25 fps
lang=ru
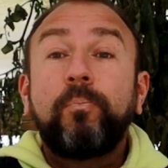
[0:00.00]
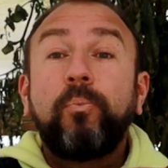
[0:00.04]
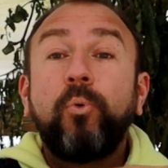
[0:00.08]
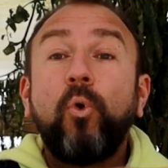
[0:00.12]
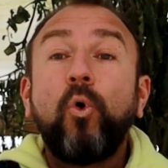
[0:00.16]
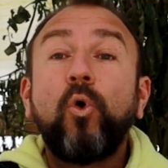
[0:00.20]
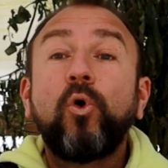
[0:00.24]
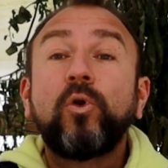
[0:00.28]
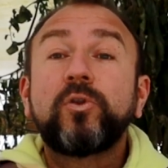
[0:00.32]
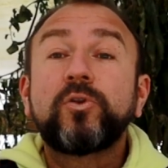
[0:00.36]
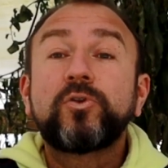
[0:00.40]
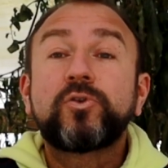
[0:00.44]

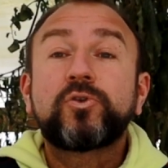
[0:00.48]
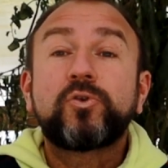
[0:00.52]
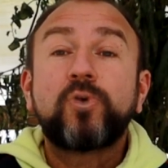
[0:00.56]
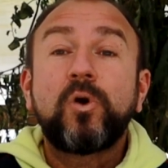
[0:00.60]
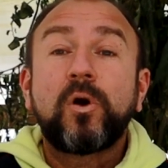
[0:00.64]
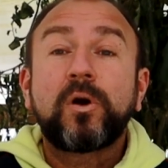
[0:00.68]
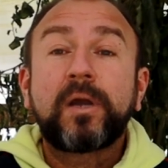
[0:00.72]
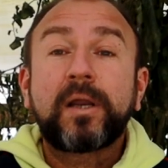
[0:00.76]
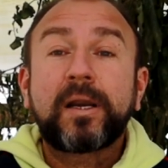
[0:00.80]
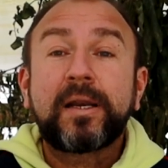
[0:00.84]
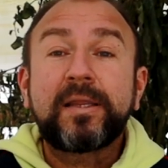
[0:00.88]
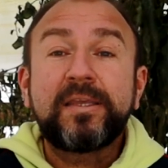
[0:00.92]

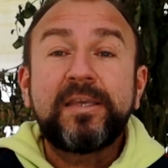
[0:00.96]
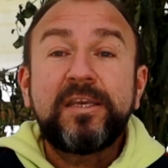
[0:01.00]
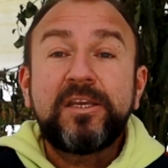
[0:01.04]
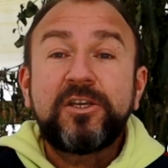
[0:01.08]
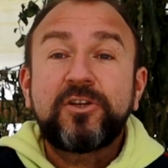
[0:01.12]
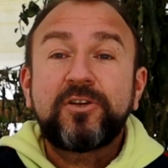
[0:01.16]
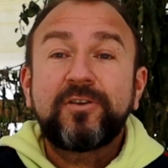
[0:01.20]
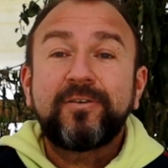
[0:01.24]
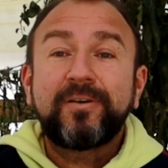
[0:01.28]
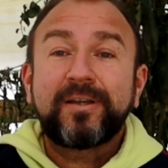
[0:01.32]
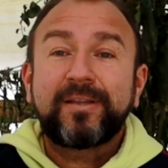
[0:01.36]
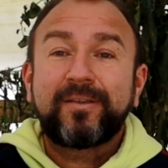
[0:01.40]
полностью
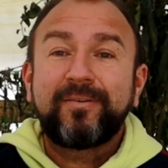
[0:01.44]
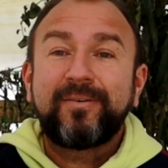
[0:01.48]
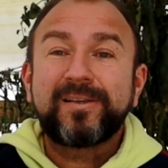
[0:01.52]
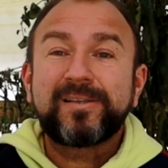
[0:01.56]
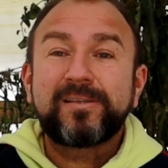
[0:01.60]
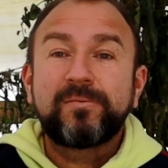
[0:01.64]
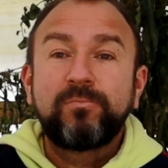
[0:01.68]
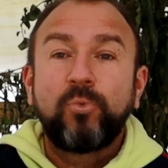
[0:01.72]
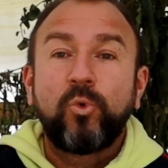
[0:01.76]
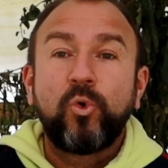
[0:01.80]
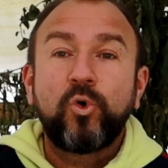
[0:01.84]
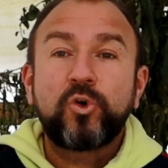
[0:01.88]
ограничивает
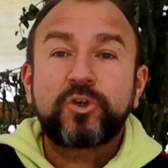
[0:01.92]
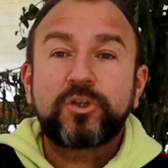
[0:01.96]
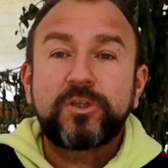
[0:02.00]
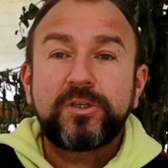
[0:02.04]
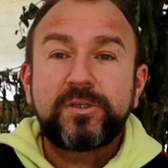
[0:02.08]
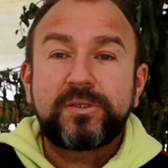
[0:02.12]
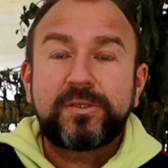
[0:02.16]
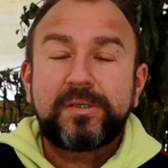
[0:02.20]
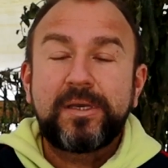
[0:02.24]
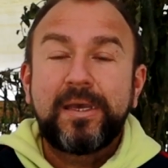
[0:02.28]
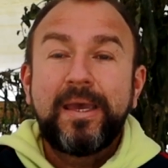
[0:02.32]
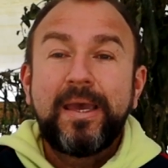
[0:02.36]

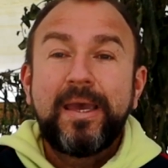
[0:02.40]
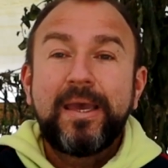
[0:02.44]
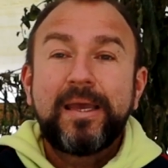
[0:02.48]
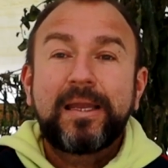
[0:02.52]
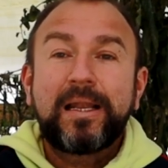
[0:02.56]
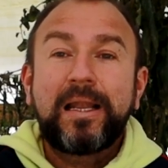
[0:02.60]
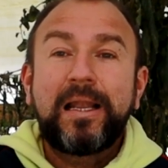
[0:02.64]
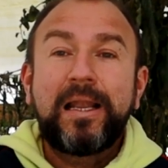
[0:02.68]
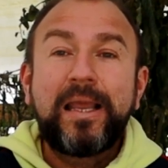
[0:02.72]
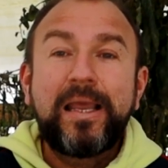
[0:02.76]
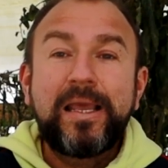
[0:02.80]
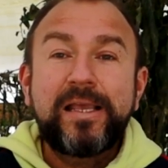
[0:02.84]
возможности
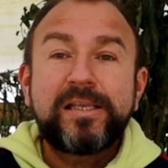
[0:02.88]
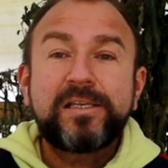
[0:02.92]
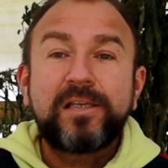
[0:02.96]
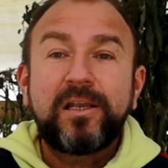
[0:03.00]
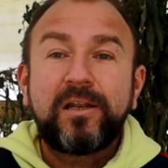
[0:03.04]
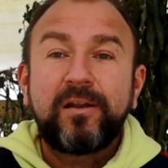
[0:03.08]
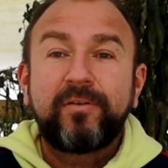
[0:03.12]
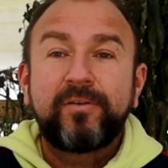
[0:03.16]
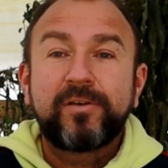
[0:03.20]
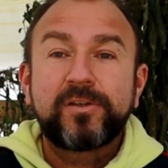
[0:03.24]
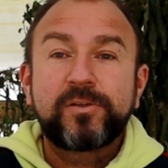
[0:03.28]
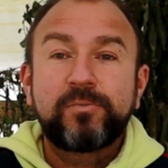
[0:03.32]

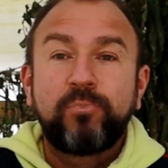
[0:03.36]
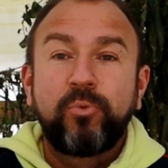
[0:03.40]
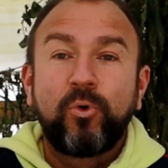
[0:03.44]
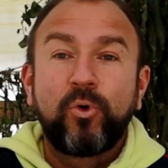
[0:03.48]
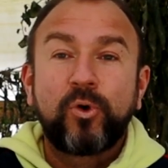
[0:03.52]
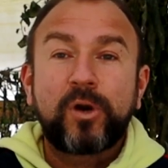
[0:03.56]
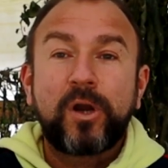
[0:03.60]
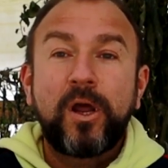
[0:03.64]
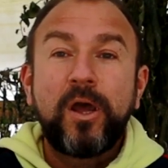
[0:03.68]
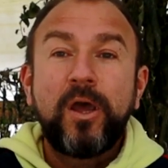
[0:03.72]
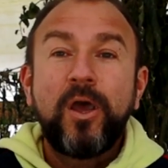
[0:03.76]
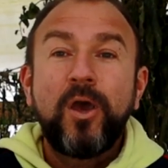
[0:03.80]
длительного
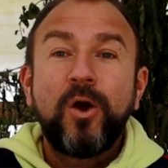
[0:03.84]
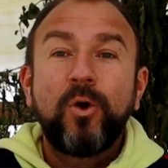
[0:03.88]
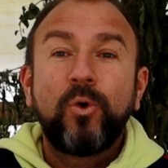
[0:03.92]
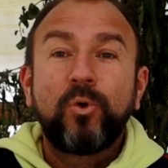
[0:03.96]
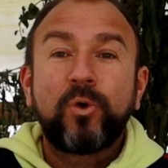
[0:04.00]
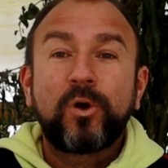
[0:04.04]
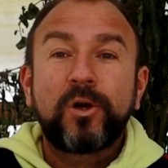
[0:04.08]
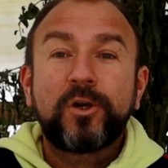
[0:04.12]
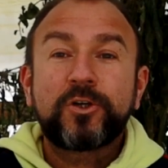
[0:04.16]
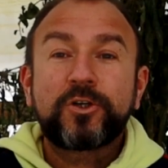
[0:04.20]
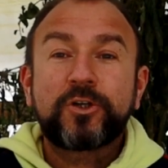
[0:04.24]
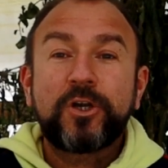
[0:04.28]
сбора
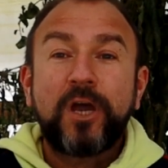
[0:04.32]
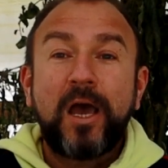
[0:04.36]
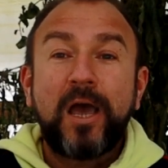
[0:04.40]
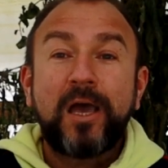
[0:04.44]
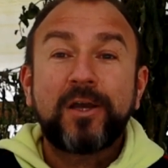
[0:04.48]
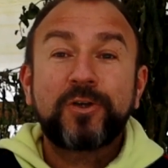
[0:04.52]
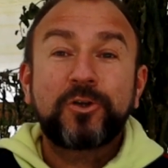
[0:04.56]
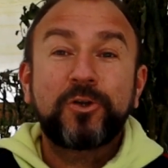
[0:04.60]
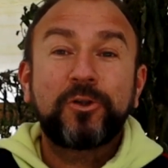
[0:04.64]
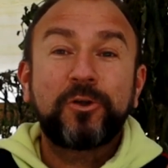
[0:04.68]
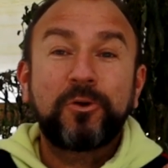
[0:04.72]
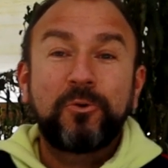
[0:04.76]

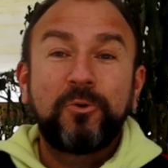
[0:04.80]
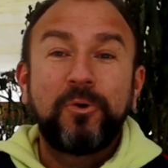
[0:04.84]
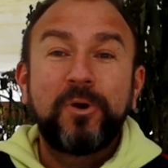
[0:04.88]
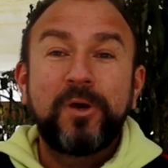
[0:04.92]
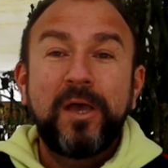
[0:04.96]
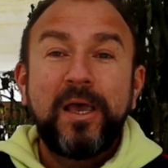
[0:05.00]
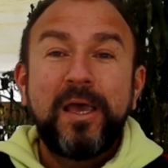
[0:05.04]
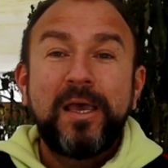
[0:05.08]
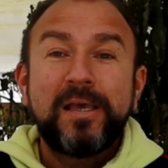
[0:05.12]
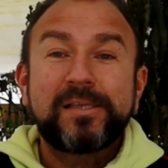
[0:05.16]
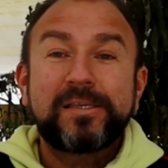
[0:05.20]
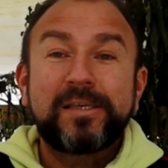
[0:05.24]
урожая. А что
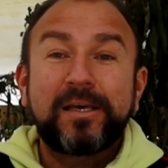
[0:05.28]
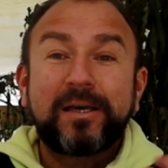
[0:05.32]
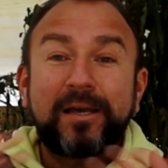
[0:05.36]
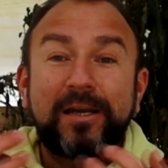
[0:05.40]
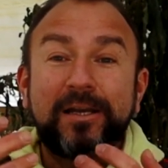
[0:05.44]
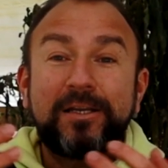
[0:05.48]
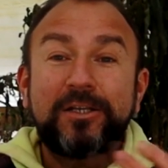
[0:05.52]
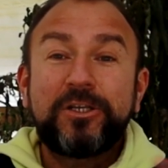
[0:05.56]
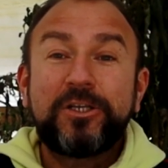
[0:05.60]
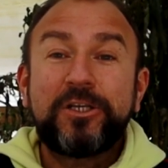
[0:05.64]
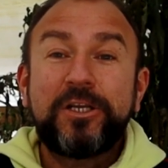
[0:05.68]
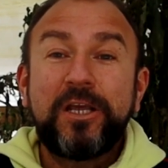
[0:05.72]
такое
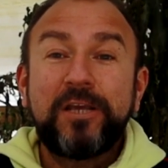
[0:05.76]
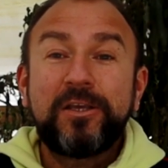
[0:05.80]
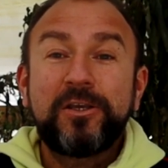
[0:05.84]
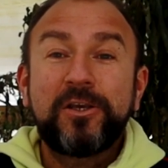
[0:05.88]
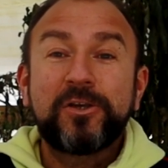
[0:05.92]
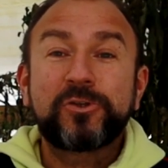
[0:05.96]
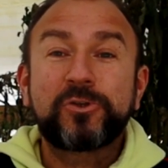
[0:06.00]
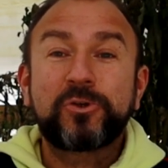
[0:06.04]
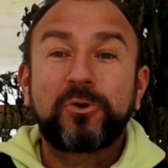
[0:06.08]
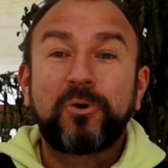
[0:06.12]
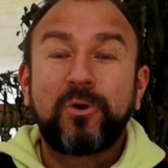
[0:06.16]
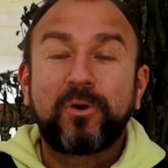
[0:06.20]

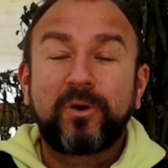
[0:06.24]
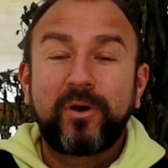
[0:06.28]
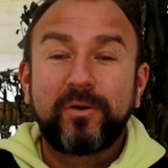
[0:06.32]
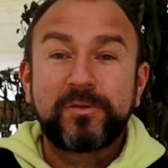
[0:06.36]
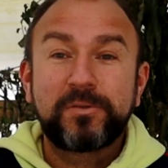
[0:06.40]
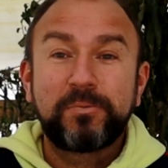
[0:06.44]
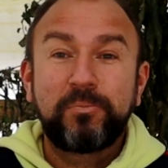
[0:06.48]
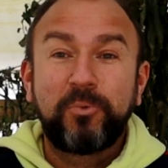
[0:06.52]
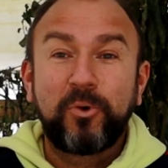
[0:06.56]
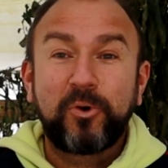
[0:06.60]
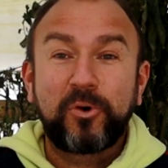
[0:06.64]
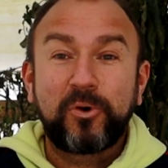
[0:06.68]
сокращение
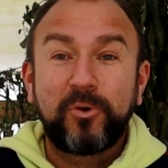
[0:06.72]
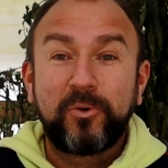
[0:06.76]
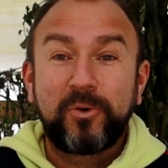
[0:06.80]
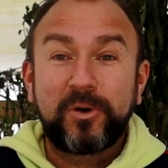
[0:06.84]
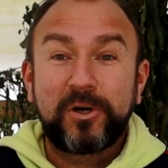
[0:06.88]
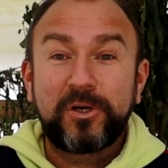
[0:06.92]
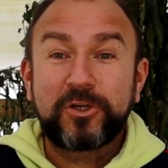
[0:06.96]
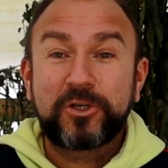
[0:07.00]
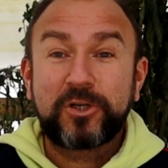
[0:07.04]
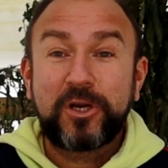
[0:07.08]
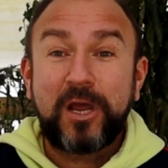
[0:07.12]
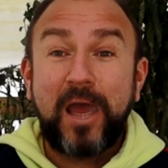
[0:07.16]
сроков сбора
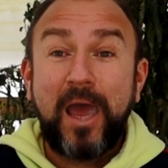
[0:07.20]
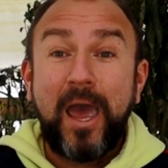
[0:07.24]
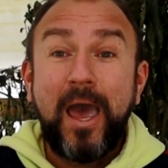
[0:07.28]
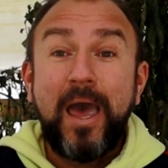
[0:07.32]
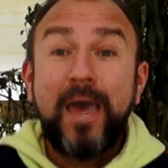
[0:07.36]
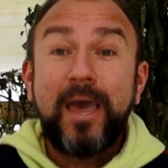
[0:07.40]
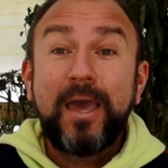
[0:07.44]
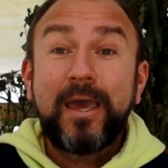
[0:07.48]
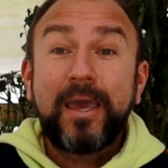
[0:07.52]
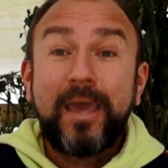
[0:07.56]
урожая?